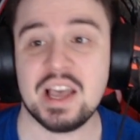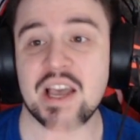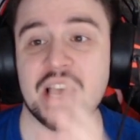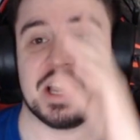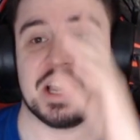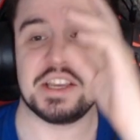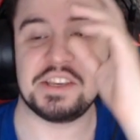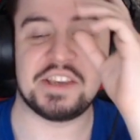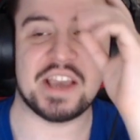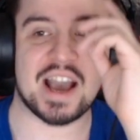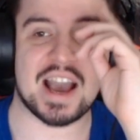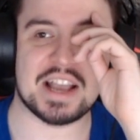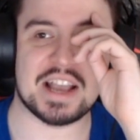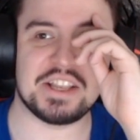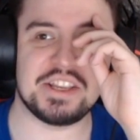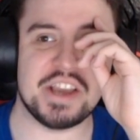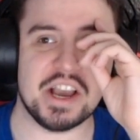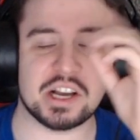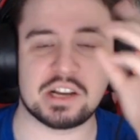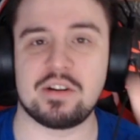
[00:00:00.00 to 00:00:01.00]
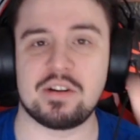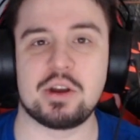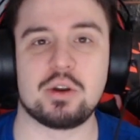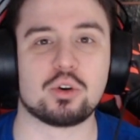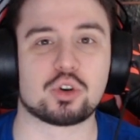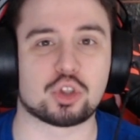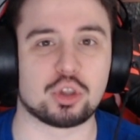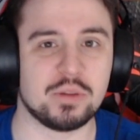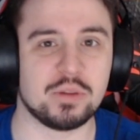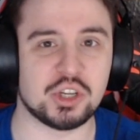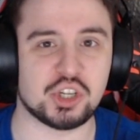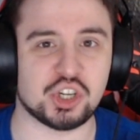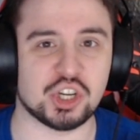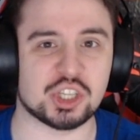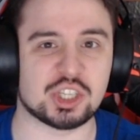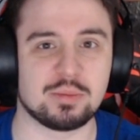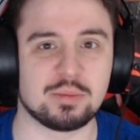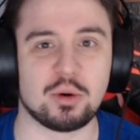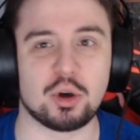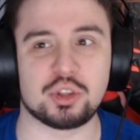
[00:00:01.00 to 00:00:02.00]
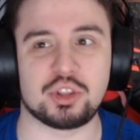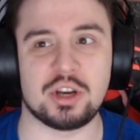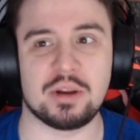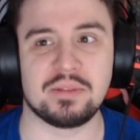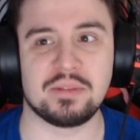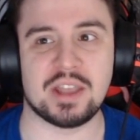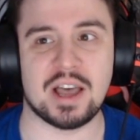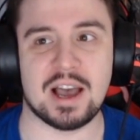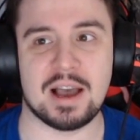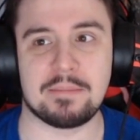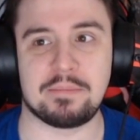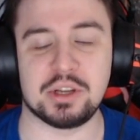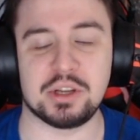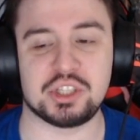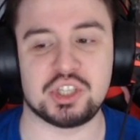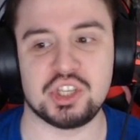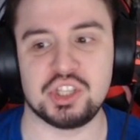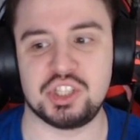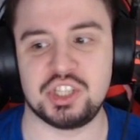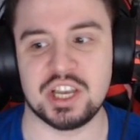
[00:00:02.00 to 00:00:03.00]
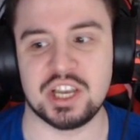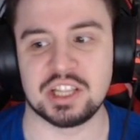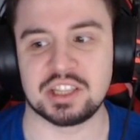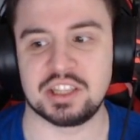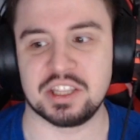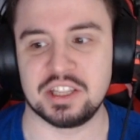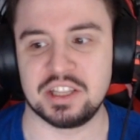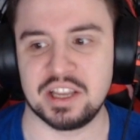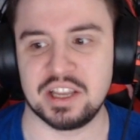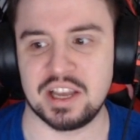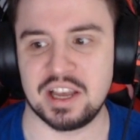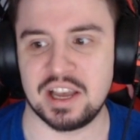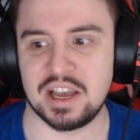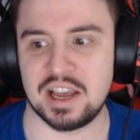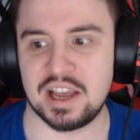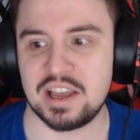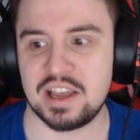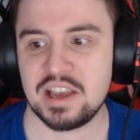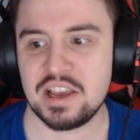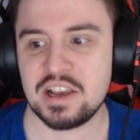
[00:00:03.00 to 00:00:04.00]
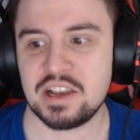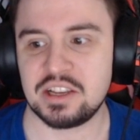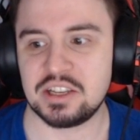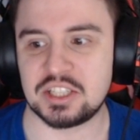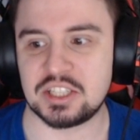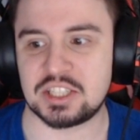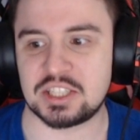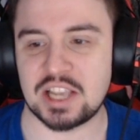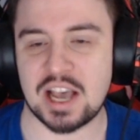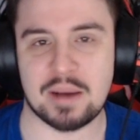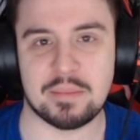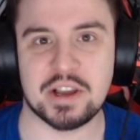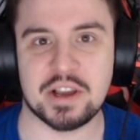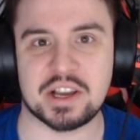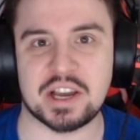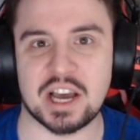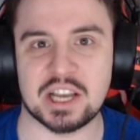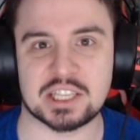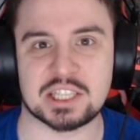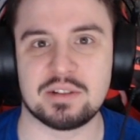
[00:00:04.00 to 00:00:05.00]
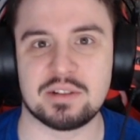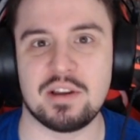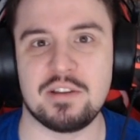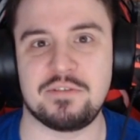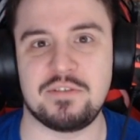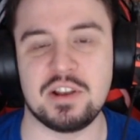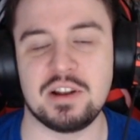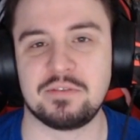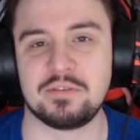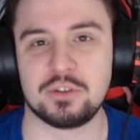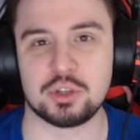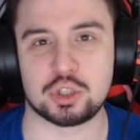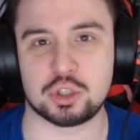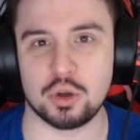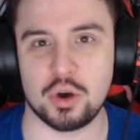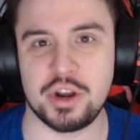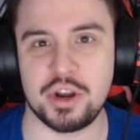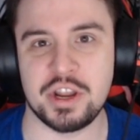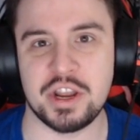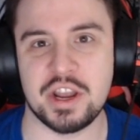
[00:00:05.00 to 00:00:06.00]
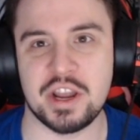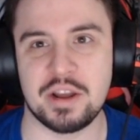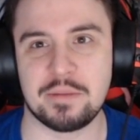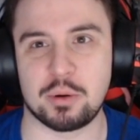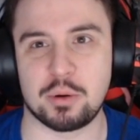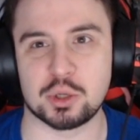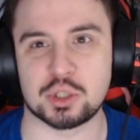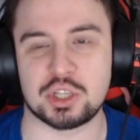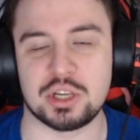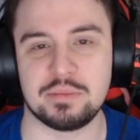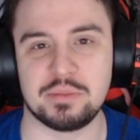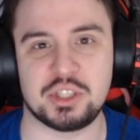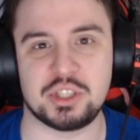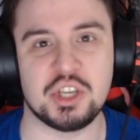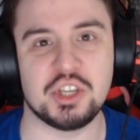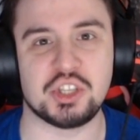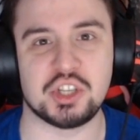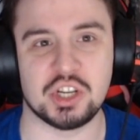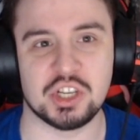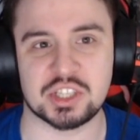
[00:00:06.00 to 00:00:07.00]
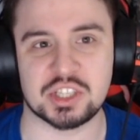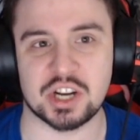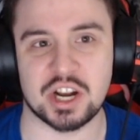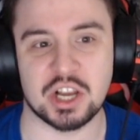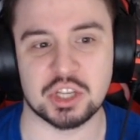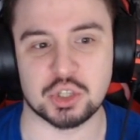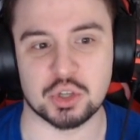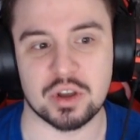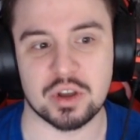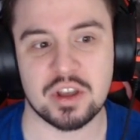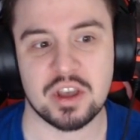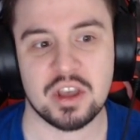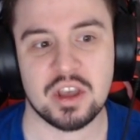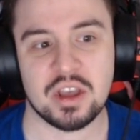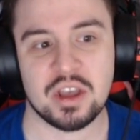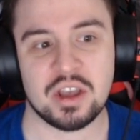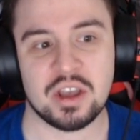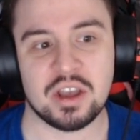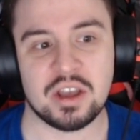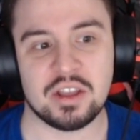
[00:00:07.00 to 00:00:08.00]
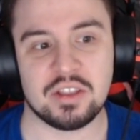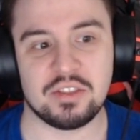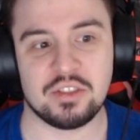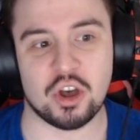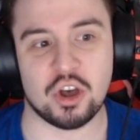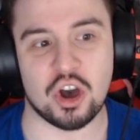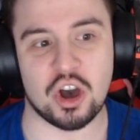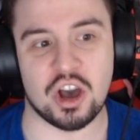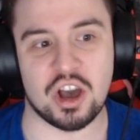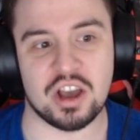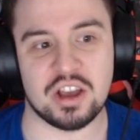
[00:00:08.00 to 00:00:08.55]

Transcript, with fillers: Я не говорю, что мы сейчас смотрим на претендента на самый кассовый фильм в истории после «Мстителей» сразу. Но,